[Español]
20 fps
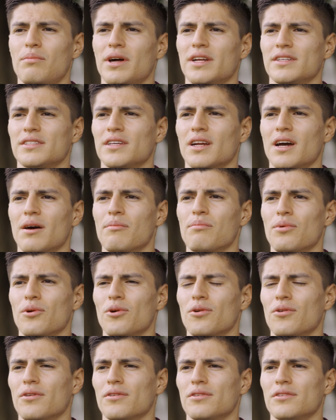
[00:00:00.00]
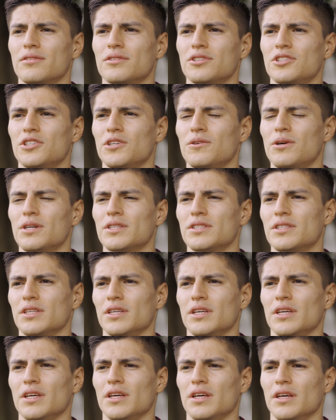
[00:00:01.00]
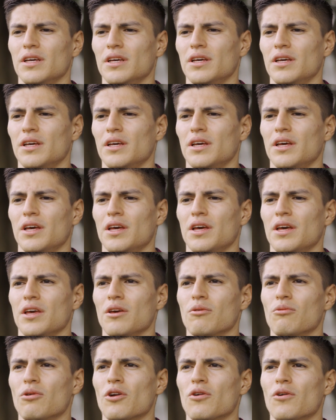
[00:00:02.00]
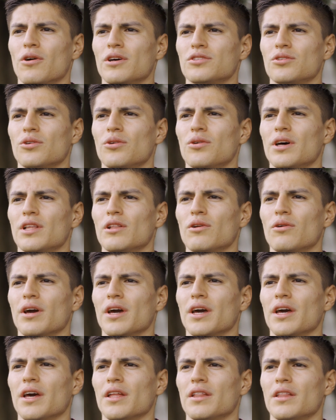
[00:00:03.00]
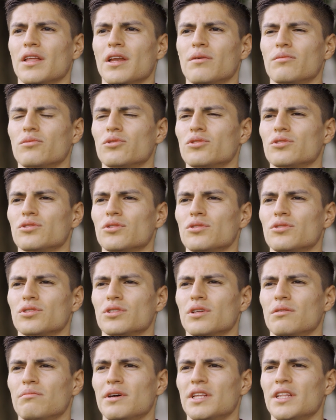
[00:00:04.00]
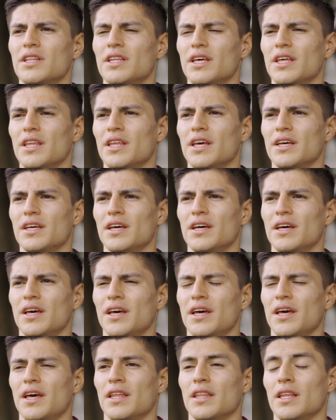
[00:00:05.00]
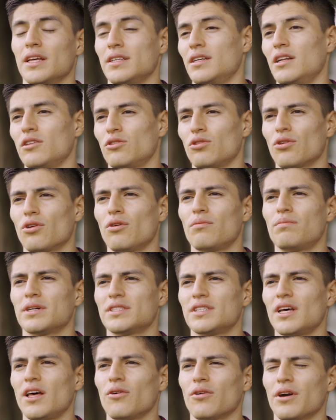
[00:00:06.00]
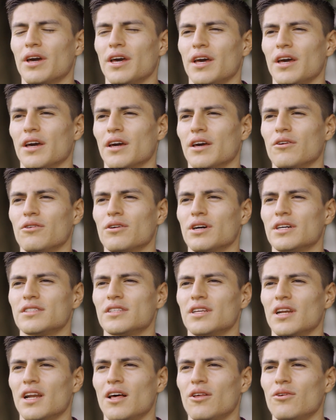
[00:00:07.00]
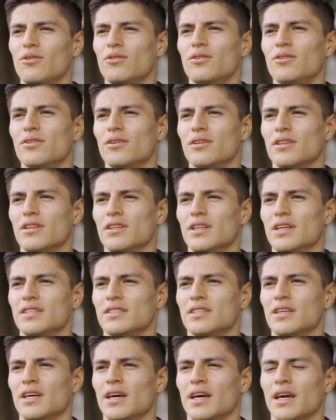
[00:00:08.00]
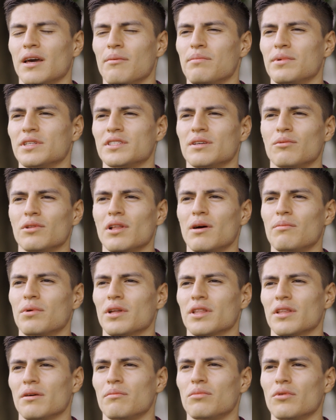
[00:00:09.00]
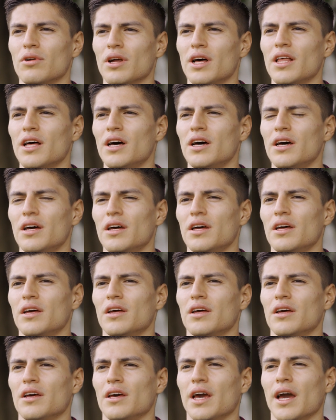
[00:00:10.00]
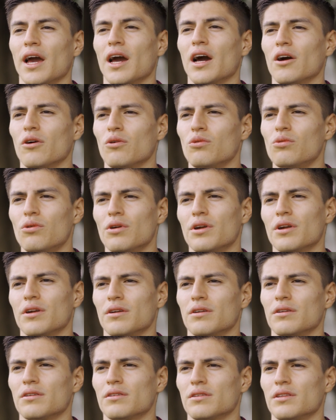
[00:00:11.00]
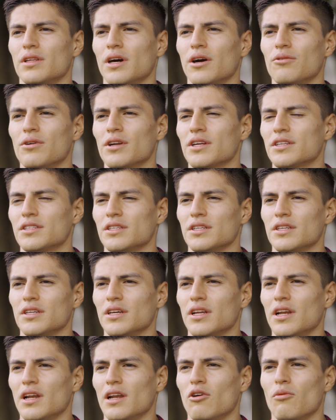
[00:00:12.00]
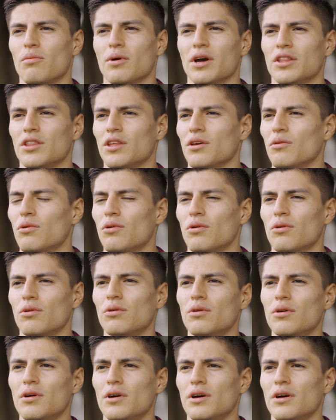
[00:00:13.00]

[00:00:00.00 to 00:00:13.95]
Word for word: para ser campeón Chivas y, bueno, eso es lo que tenemos nosotros en mente desde el torneo pasado que quedó cancelado, desde que empezamos la pretemporada en Cancún, ¿te acuerdas? El objetivo